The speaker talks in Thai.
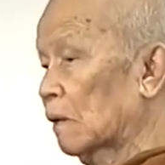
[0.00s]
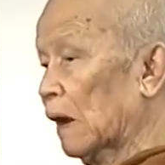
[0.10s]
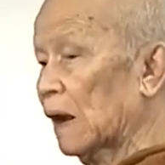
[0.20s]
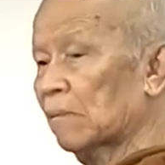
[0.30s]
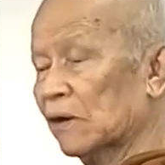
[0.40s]

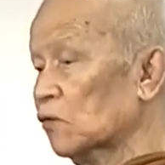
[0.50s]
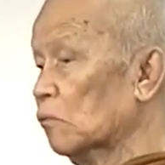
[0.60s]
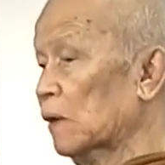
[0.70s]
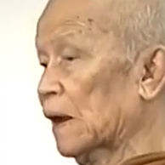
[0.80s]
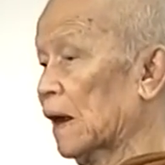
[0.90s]
ใครมายุ่
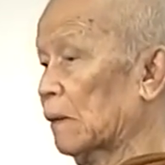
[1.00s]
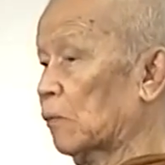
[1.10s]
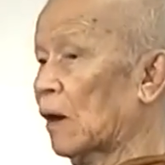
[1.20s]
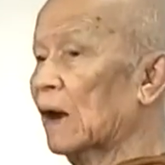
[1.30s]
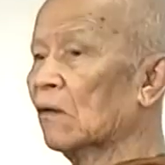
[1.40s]
งไม่ได้ เพ
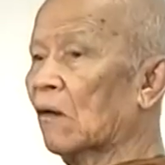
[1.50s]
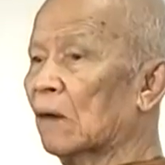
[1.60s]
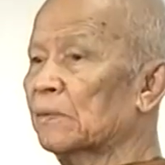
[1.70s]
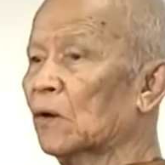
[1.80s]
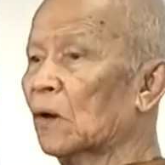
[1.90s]
ราะฉะนั้นขอ
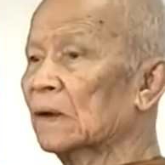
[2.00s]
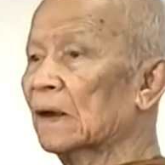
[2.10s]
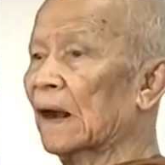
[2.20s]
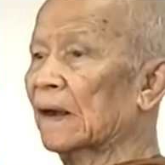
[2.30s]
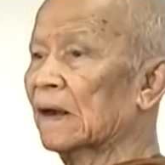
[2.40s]
ให้พี่น้องทั้
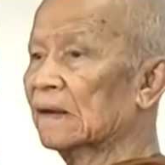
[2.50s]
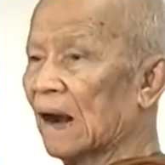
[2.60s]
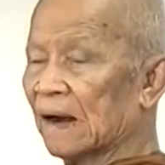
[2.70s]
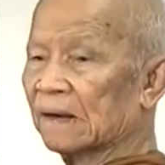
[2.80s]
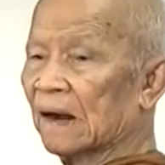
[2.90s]
งหลายได้
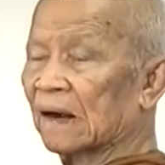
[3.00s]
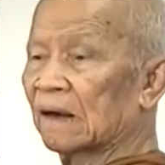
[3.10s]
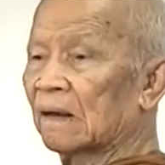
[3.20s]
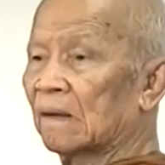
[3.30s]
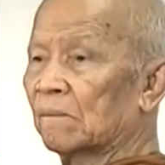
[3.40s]
ตายใจ
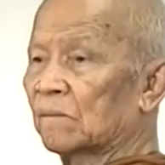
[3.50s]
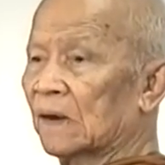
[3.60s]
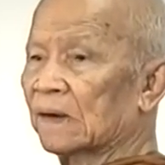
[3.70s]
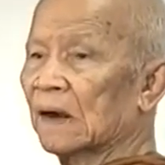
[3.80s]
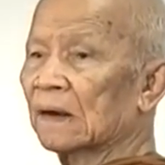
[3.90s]

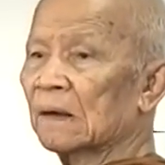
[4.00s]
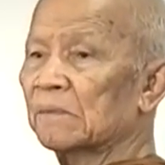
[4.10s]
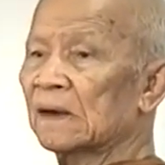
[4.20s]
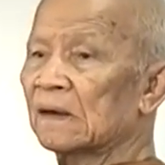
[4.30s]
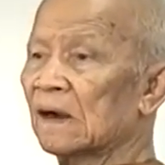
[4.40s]
ยังจะ
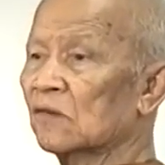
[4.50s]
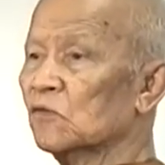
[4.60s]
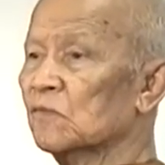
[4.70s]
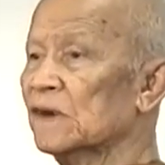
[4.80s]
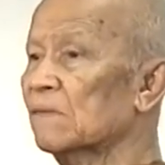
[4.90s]
มีเรื่อง
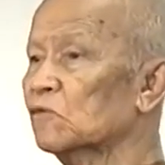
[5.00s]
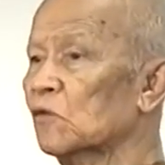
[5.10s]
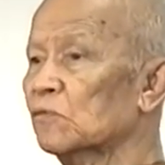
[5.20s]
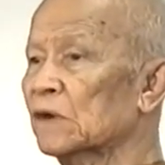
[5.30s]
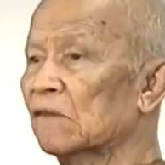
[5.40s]
ซุบซิบ
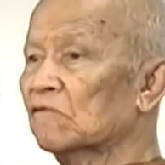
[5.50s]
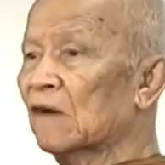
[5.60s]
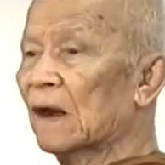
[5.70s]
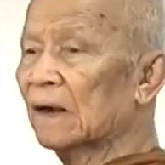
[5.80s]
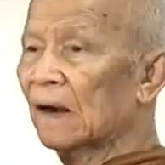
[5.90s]
ซุบซิบ
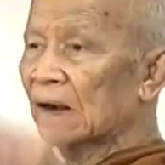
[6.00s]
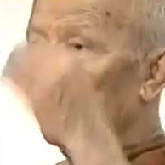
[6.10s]
ว่าเงิน